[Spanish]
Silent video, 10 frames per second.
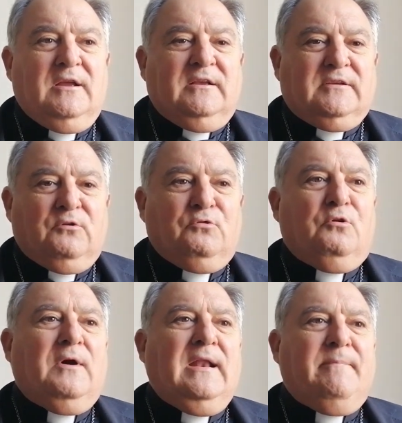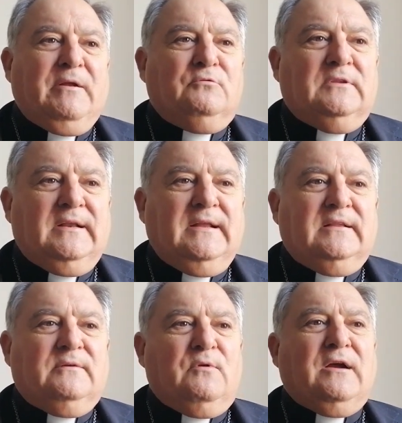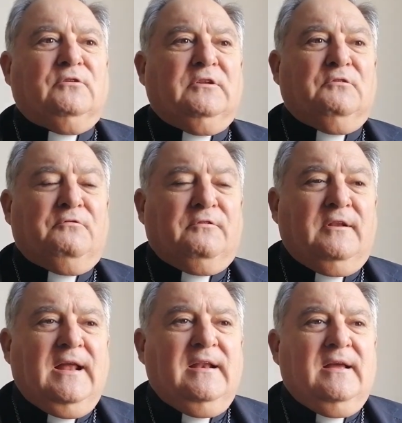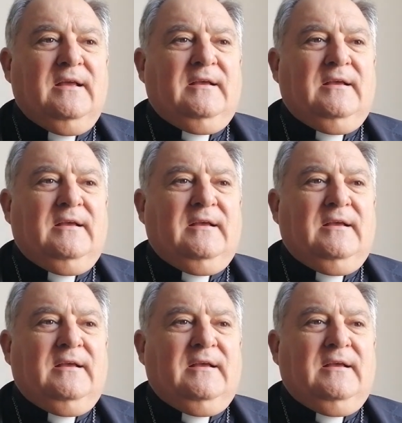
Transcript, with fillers: En segundo lugar, le preguntaría al Tribunal Constitucional